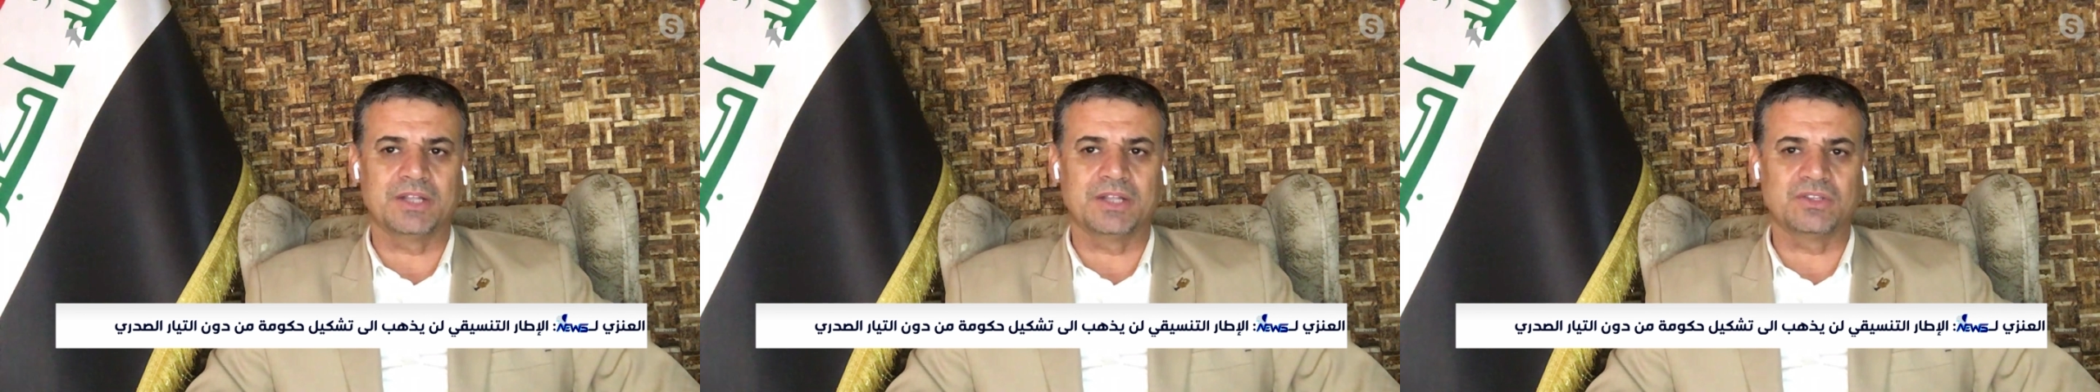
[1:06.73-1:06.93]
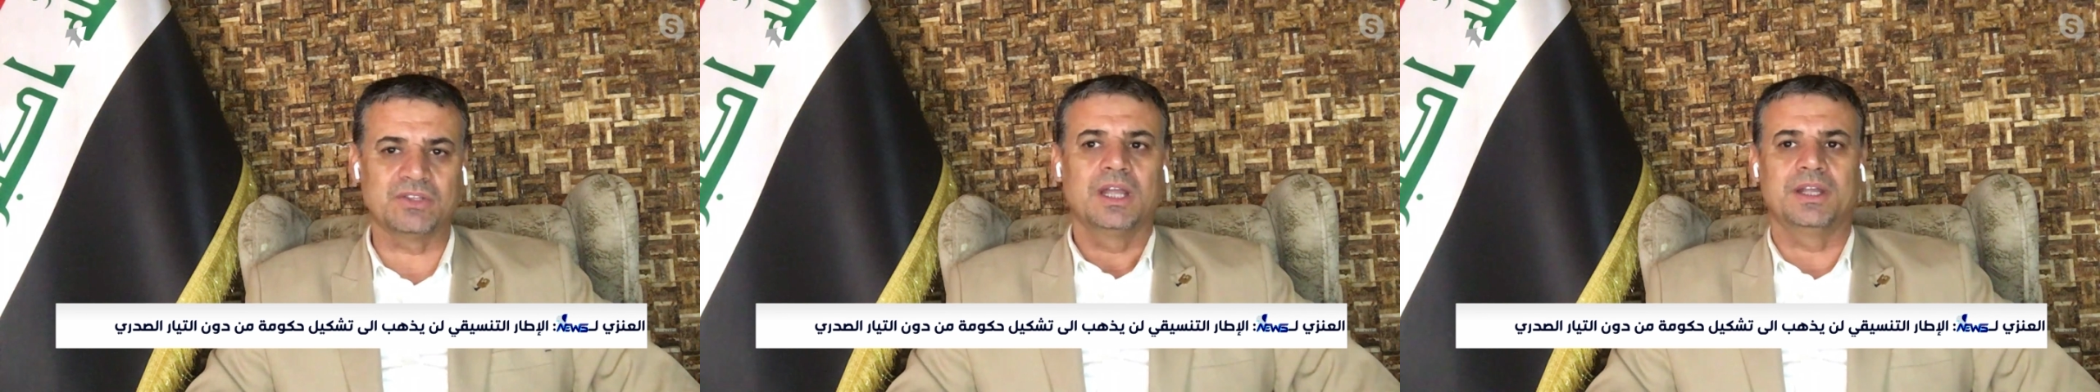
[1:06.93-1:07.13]

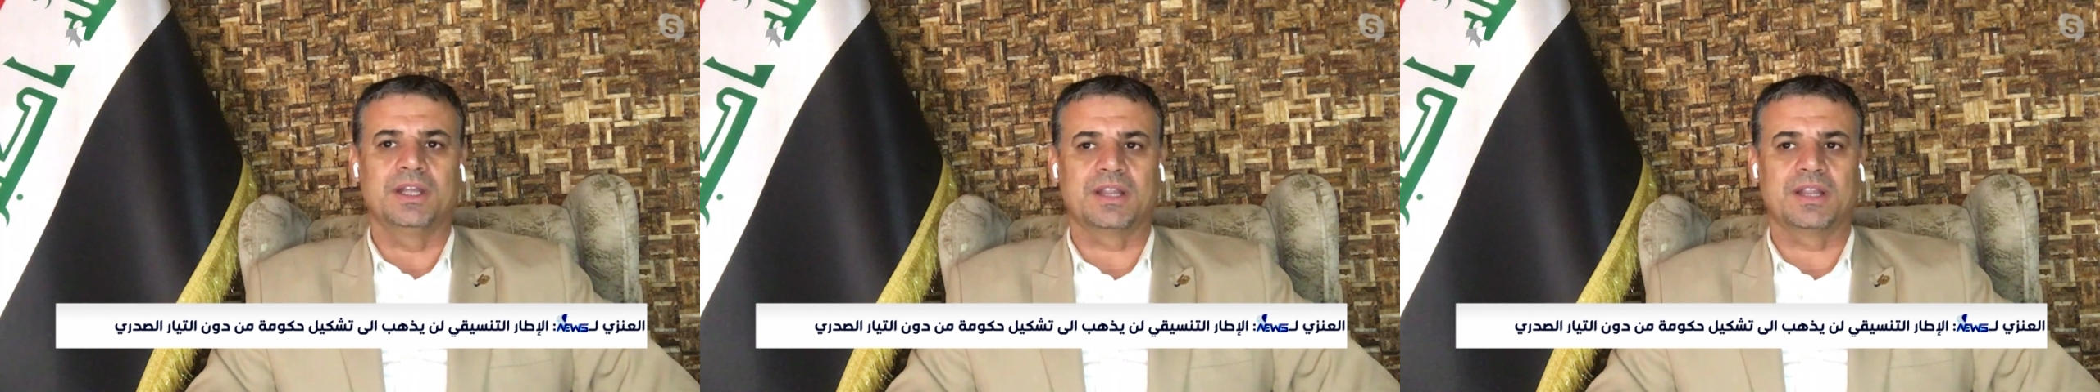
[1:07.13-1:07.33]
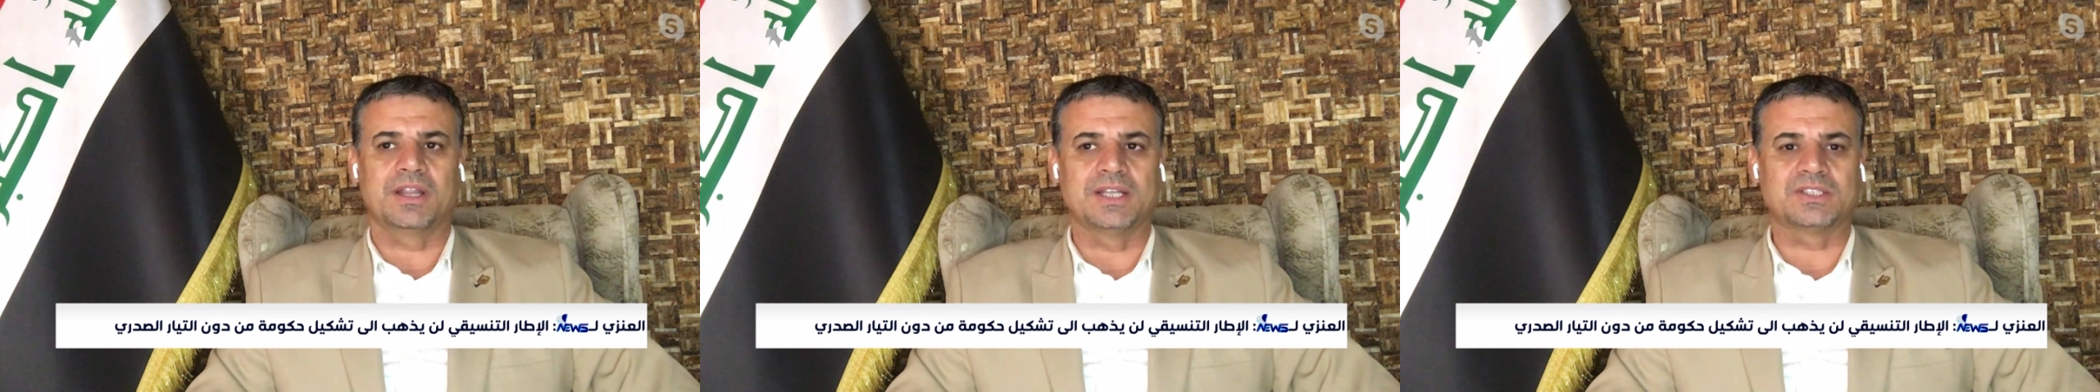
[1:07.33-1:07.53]

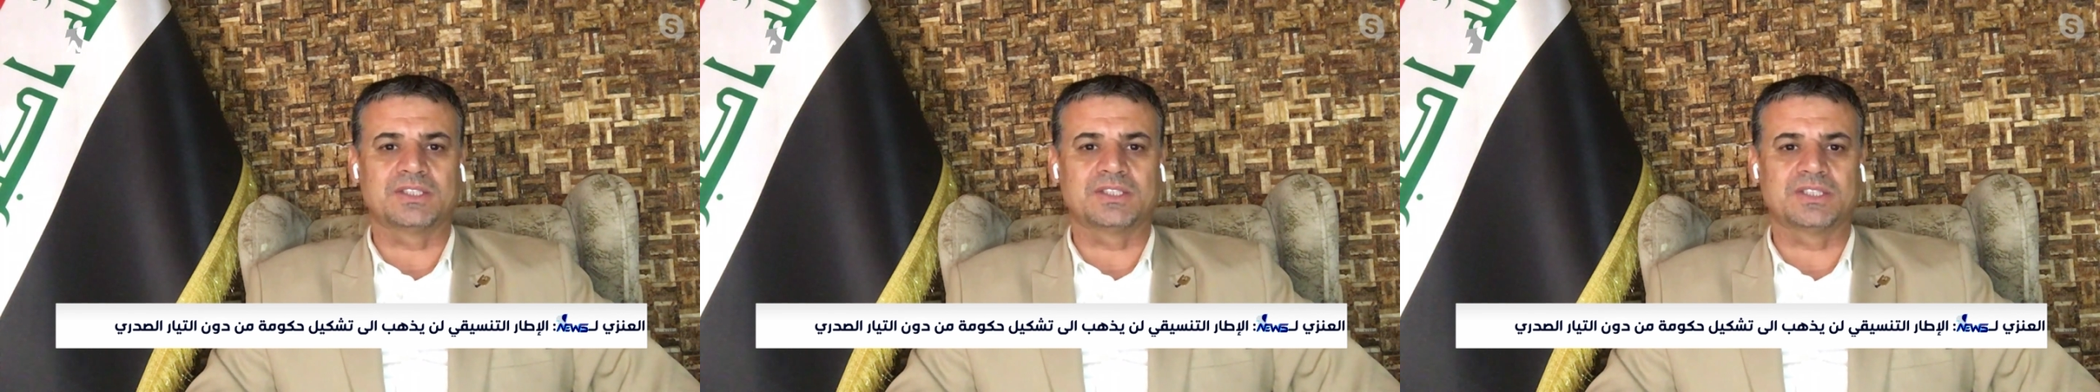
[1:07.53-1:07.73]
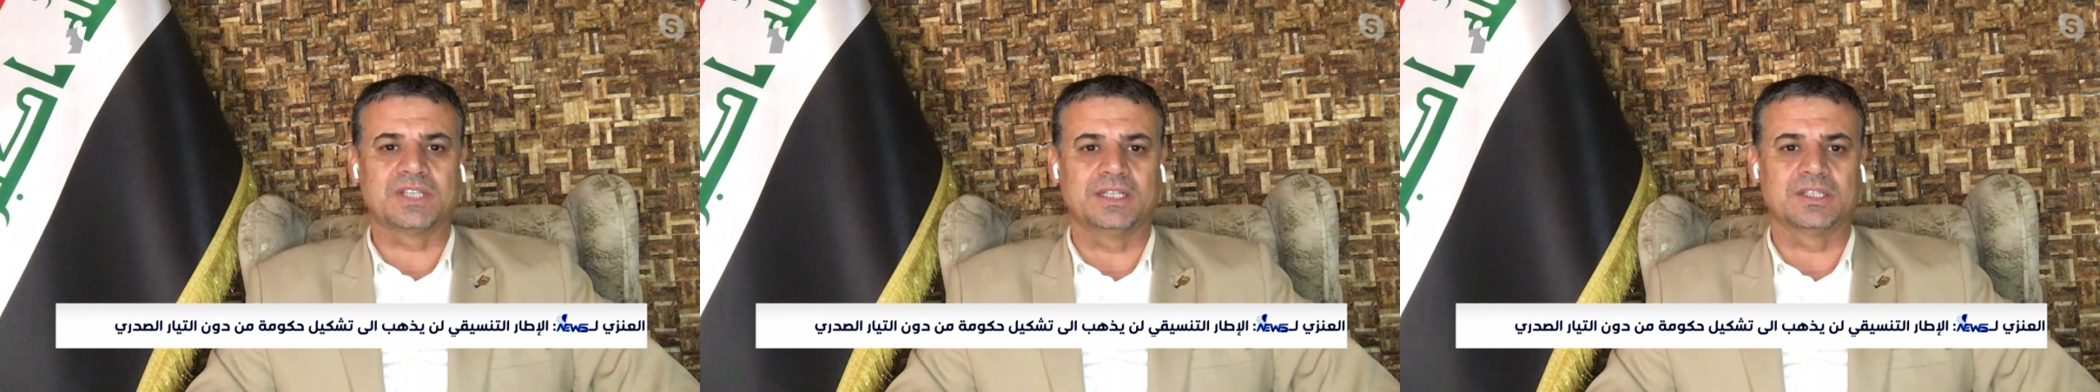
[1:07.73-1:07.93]
ارضاء
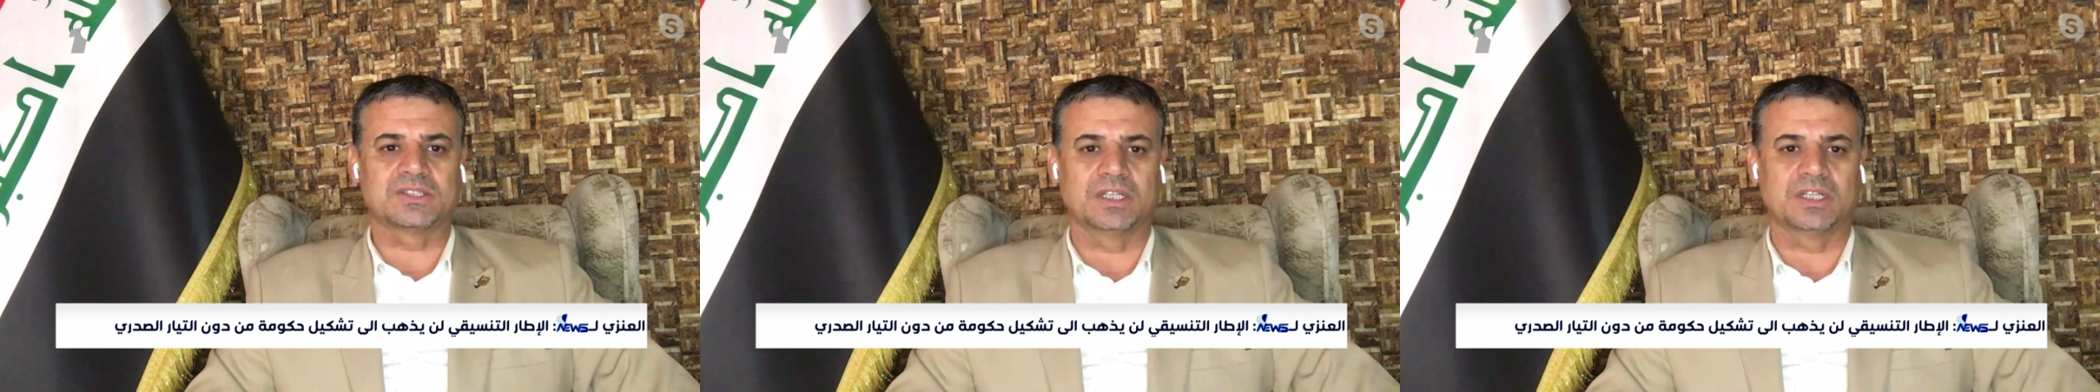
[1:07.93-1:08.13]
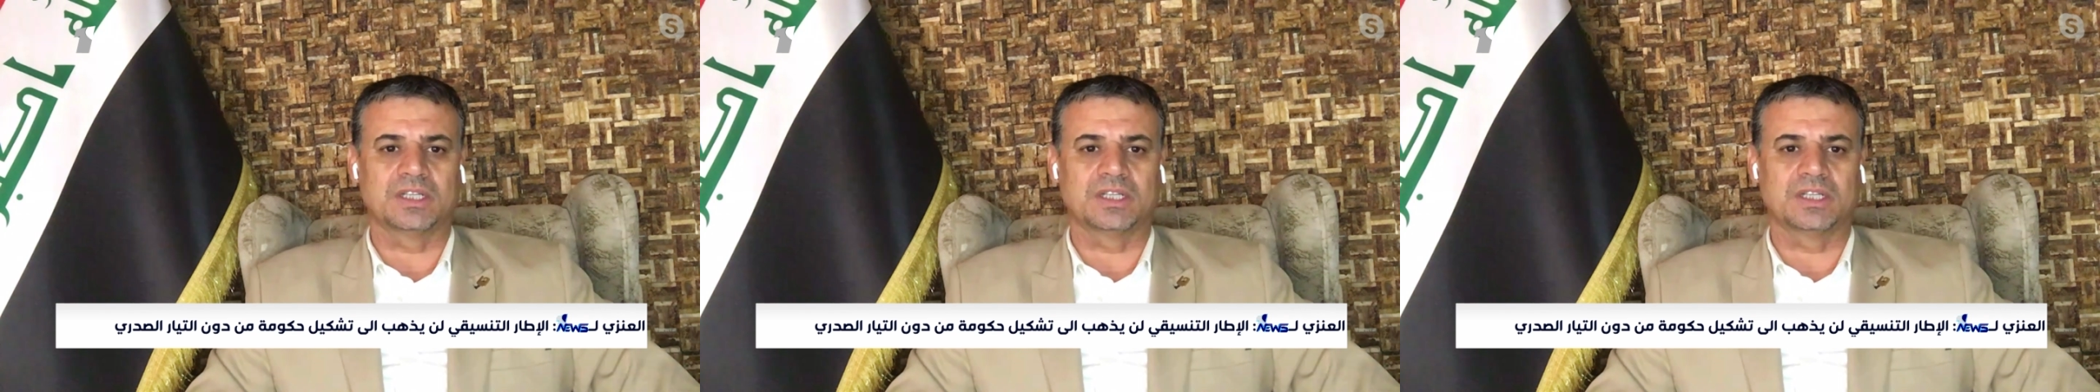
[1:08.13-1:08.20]
السيد الصدر